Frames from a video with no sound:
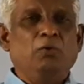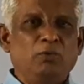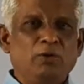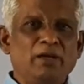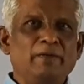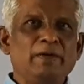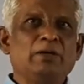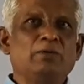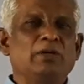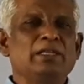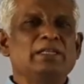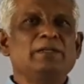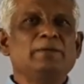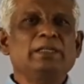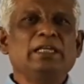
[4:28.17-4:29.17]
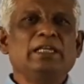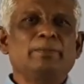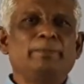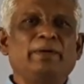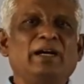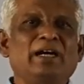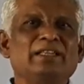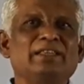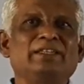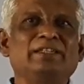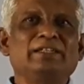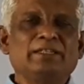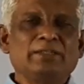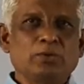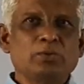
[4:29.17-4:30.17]
உணவை குழந்தை வந்து அதை பார்த்து
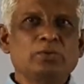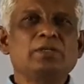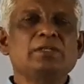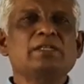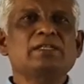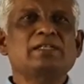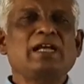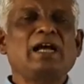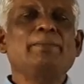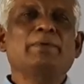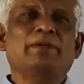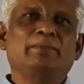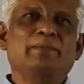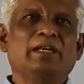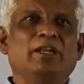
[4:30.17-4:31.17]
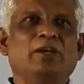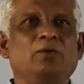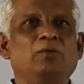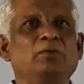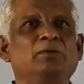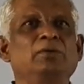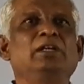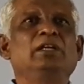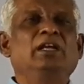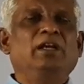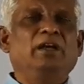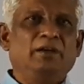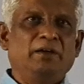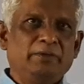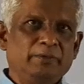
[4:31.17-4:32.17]
அதை ருசித்து சாப்பிட்ற மாதிரி இருக்கணும்
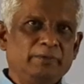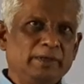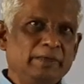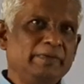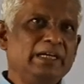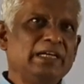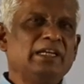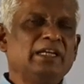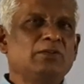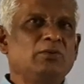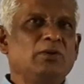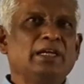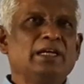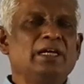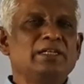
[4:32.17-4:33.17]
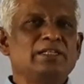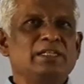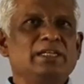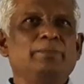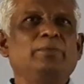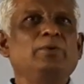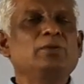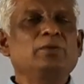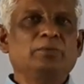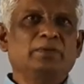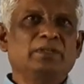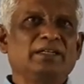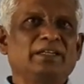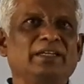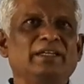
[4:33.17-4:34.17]
வீட்டில் தொலைக்காட்சியை போட்டு
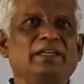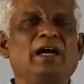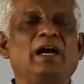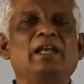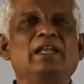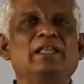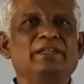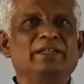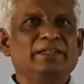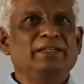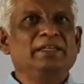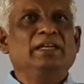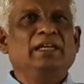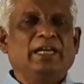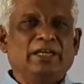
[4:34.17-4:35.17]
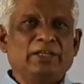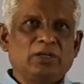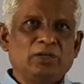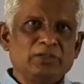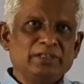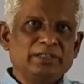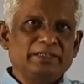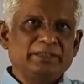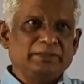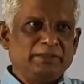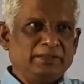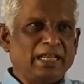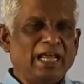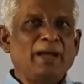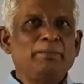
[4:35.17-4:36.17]
விட்டுட்டு அல்லது ஏதாவது
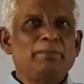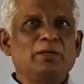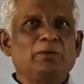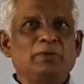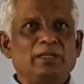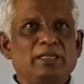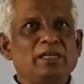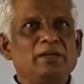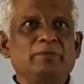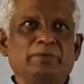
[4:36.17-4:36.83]
டேபில் ஒரு இது